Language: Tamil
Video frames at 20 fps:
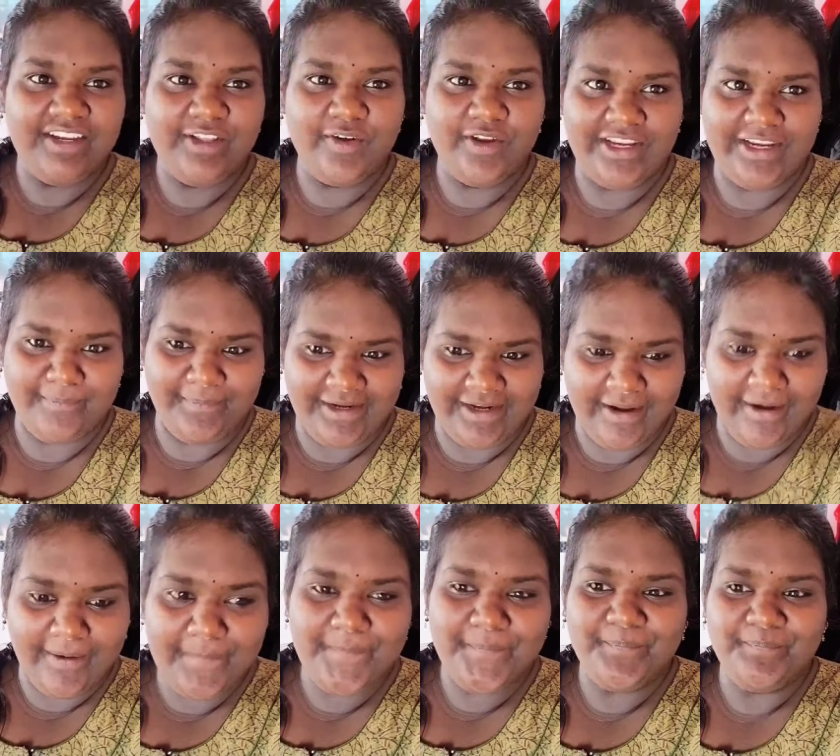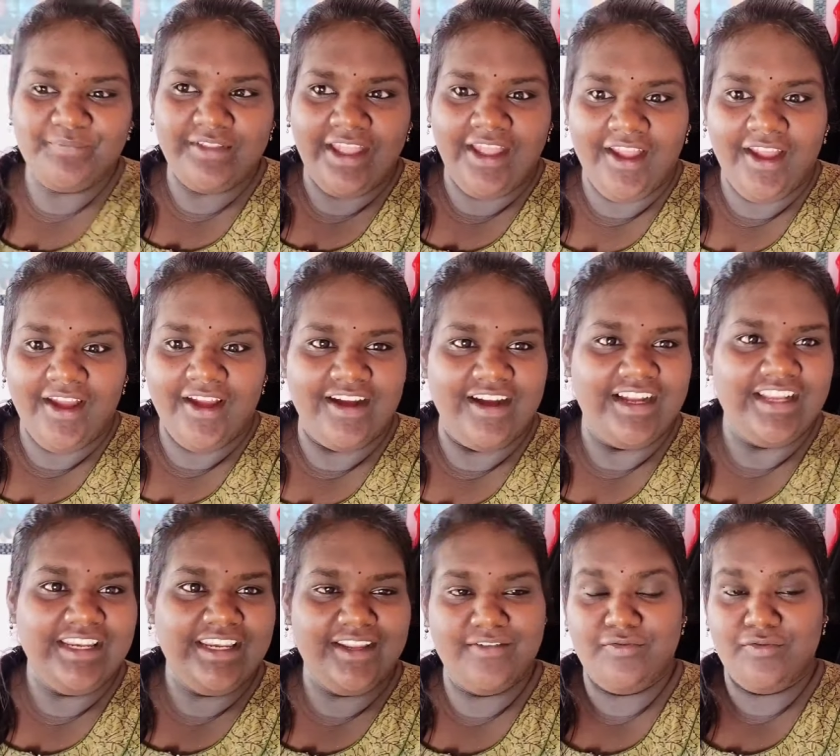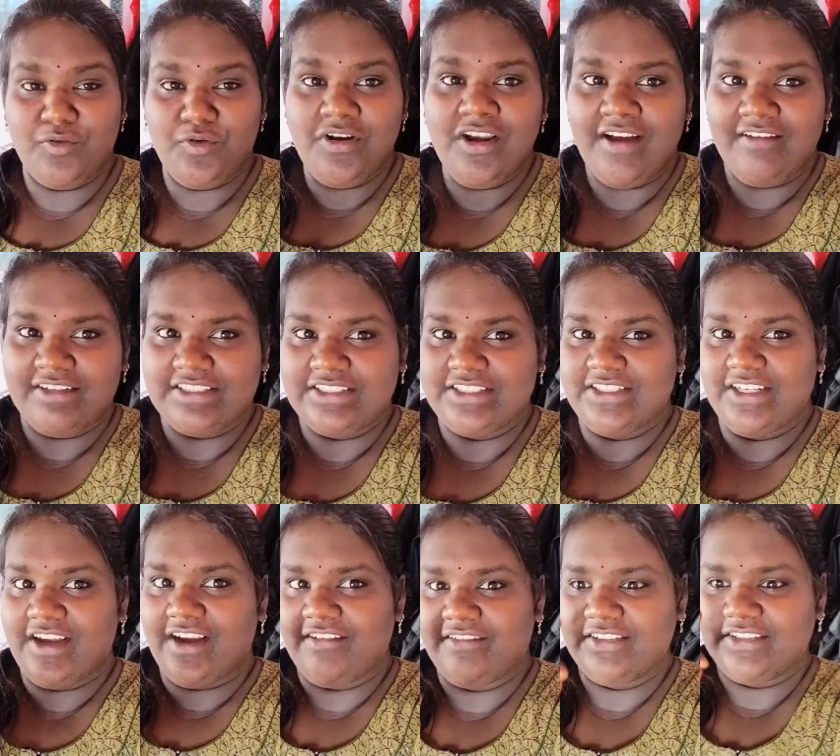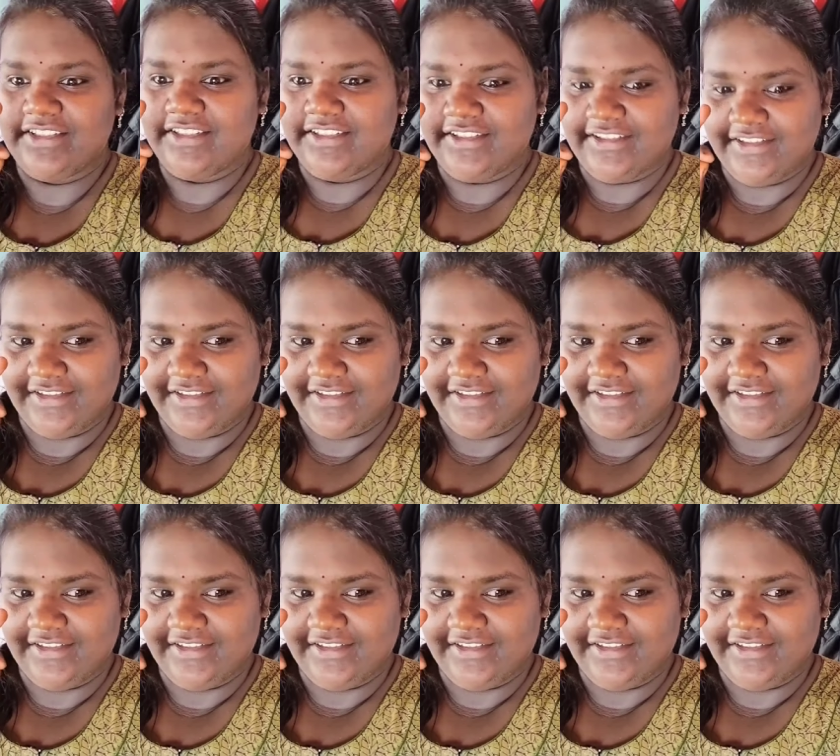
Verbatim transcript: வீடியோ என்ன அப்படின்னா இன்றைக்கி ஃபுல்லாக வந்து நான் வந்து